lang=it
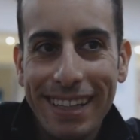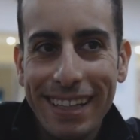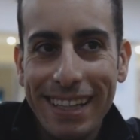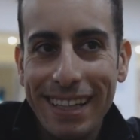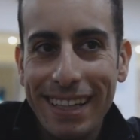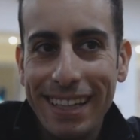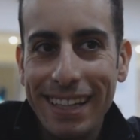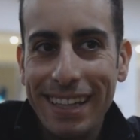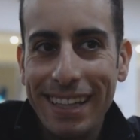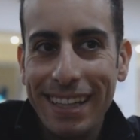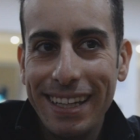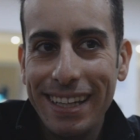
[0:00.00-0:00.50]

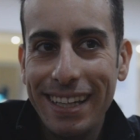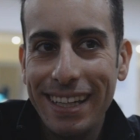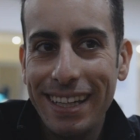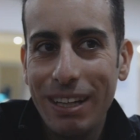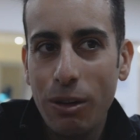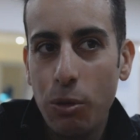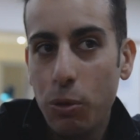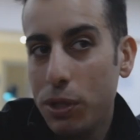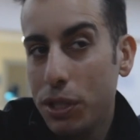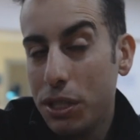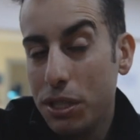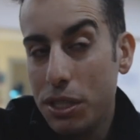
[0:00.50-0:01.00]
eh,
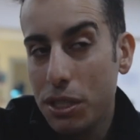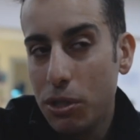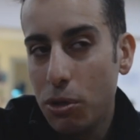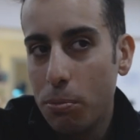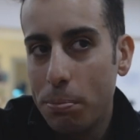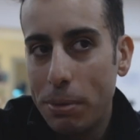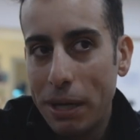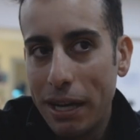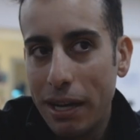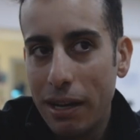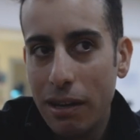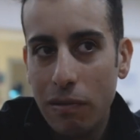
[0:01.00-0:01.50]
ogni giro
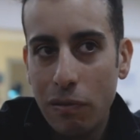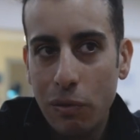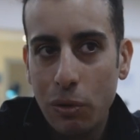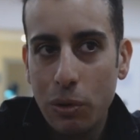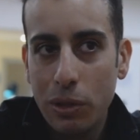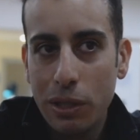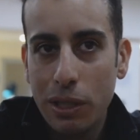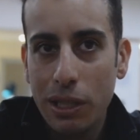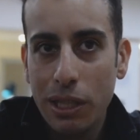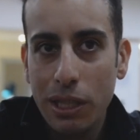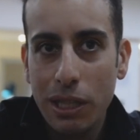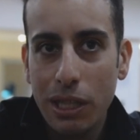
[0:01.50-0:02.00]
pagavo,
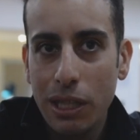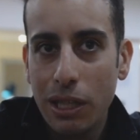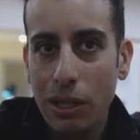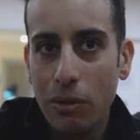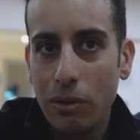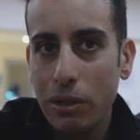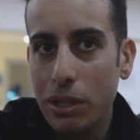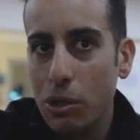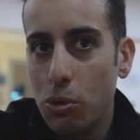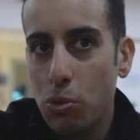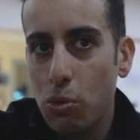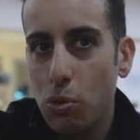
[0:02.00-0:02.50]
ogni,
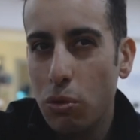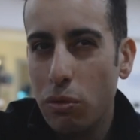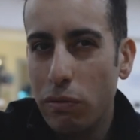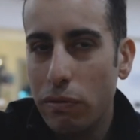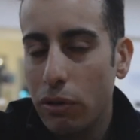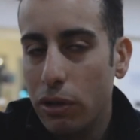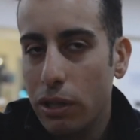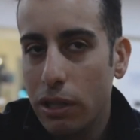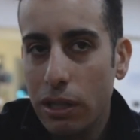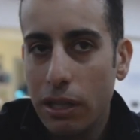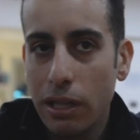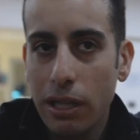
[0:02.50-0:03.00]
ogni
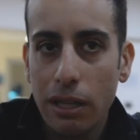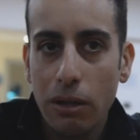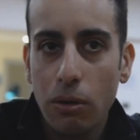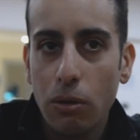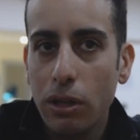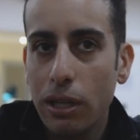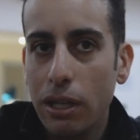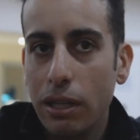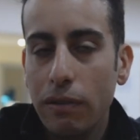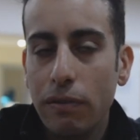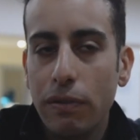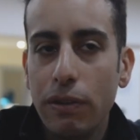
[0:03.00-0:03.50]
curva, ogni,
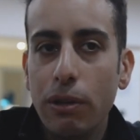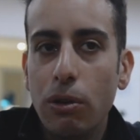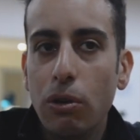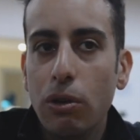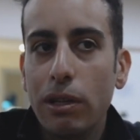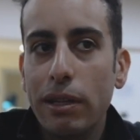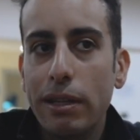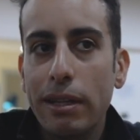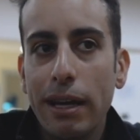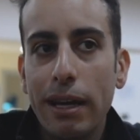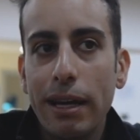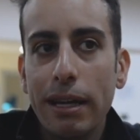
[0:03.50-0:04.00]
ogni
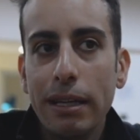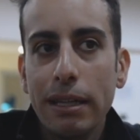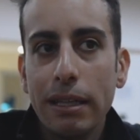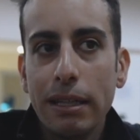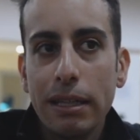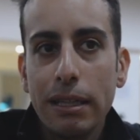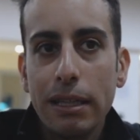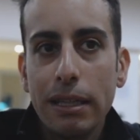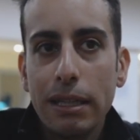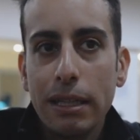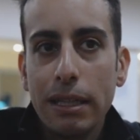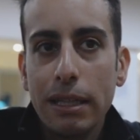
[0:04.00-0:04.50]
difficoltà,
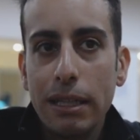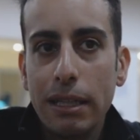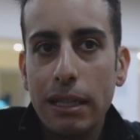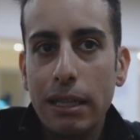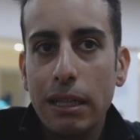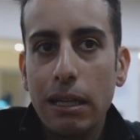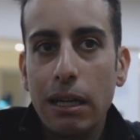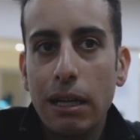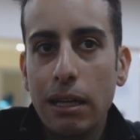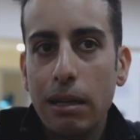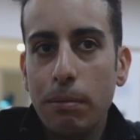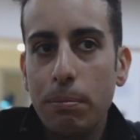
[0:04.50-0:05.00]

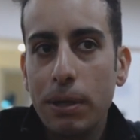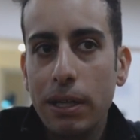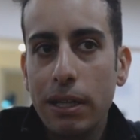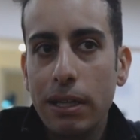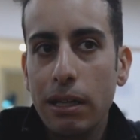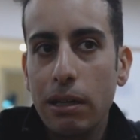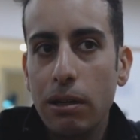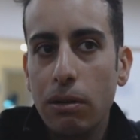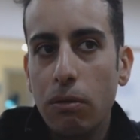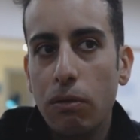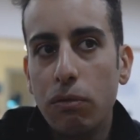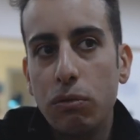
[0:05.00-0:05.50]
eh, anche
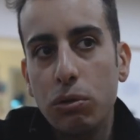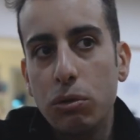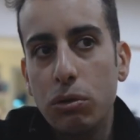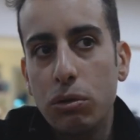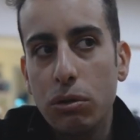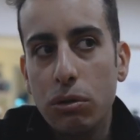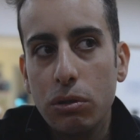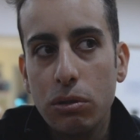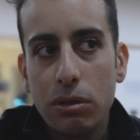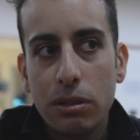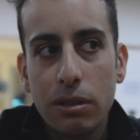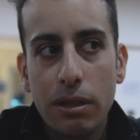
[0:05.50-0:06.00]
perché ho
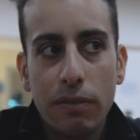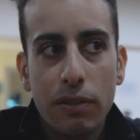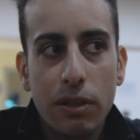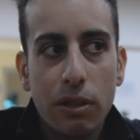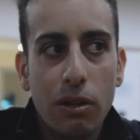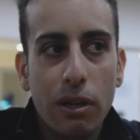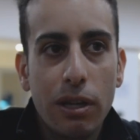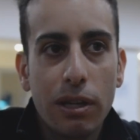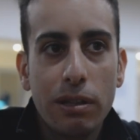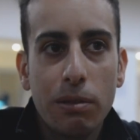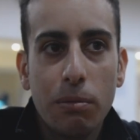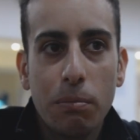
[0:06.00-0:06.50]
avuto tra
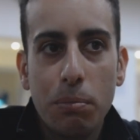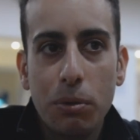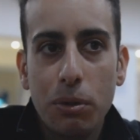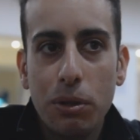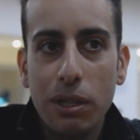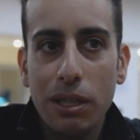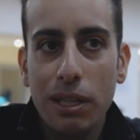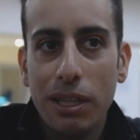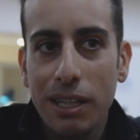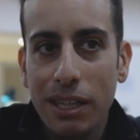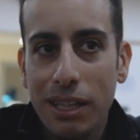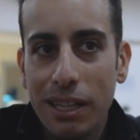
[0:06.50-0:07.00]
virgolette un po'
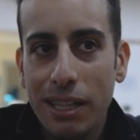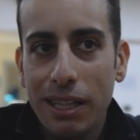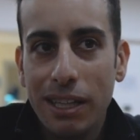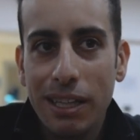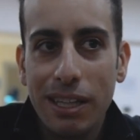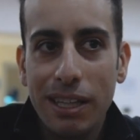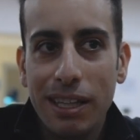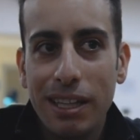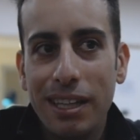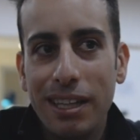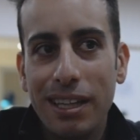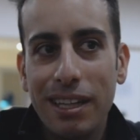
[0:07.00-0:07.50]

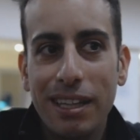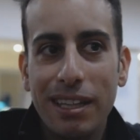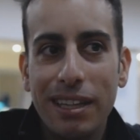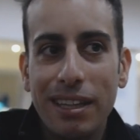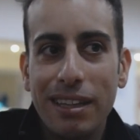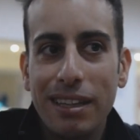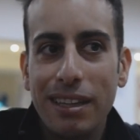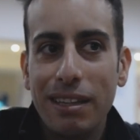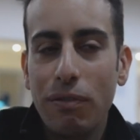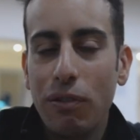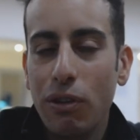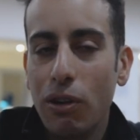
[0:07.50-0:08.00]
di
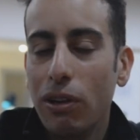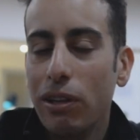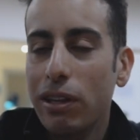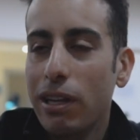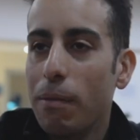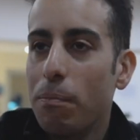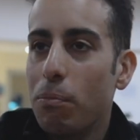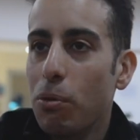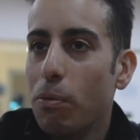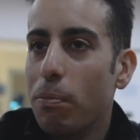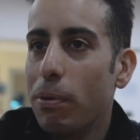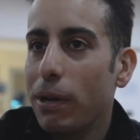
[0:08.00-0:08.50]
difficoltà
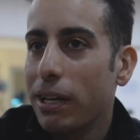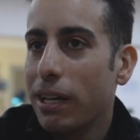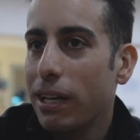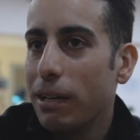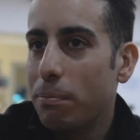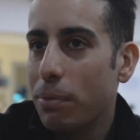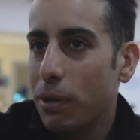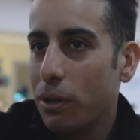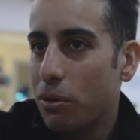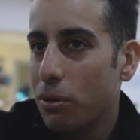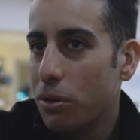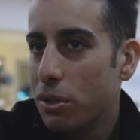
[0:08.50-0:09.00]
in più perché
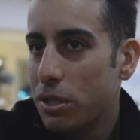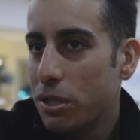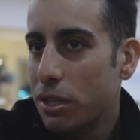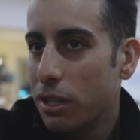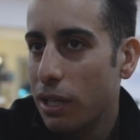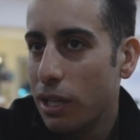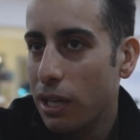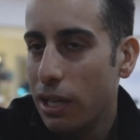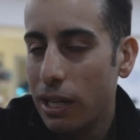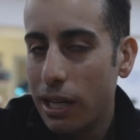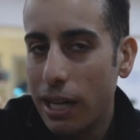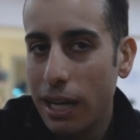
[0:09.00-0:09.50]
i percorsi
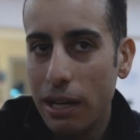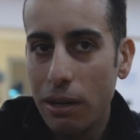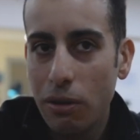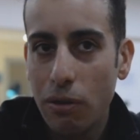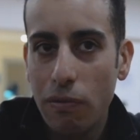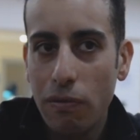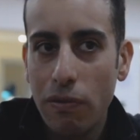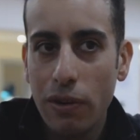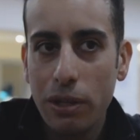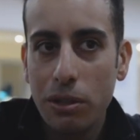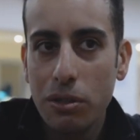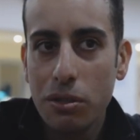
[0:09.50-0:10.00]
delle gare che
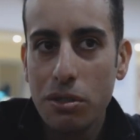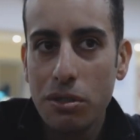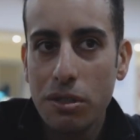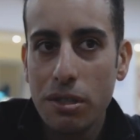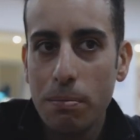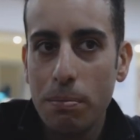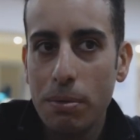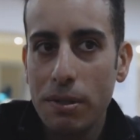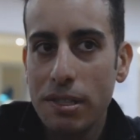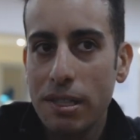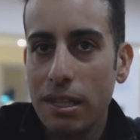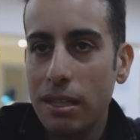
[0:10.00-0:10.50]
ho fatto sono
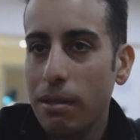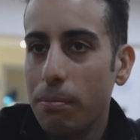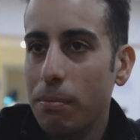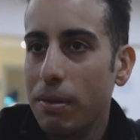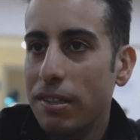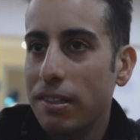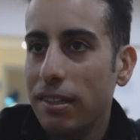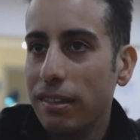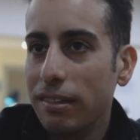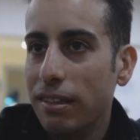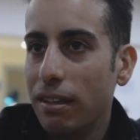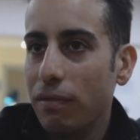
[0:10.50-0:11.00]
sempre stati
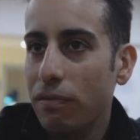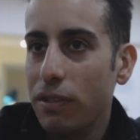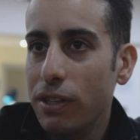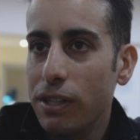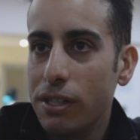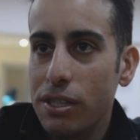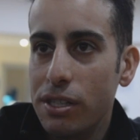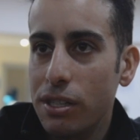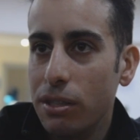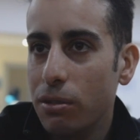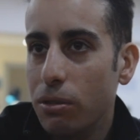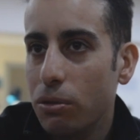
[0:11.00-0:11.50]
abbastanza
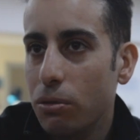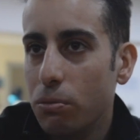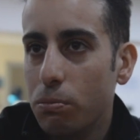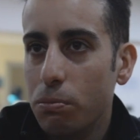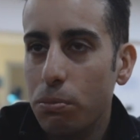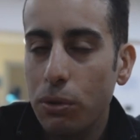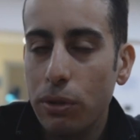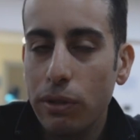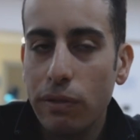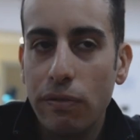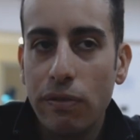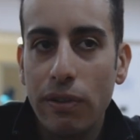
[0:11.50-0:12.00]
viscidi con un
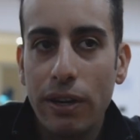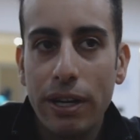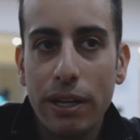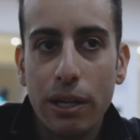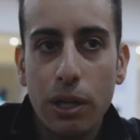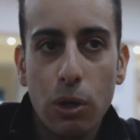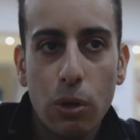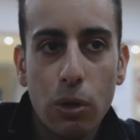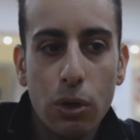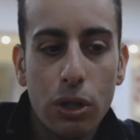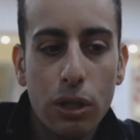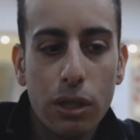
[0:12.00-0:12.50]
po' di
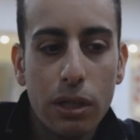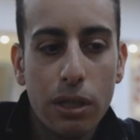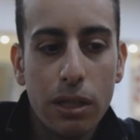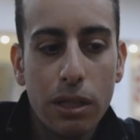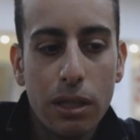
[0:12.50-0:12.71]
fango